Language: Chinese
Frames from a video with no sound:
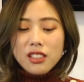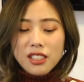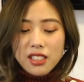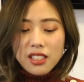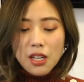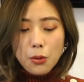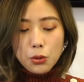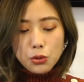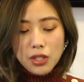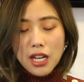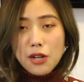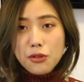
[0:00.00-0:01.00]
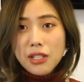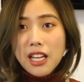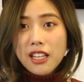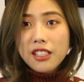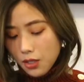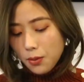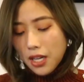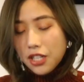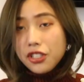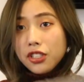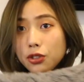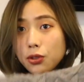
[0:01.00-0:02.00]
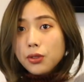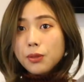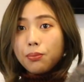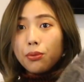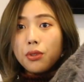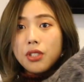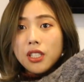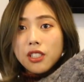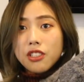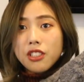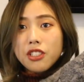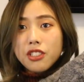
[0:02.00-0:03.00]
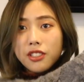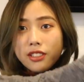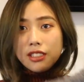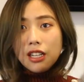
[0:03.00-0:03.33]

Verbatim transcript: 第一眼我就看中它了，因为它这个袖子不对称的这个设计，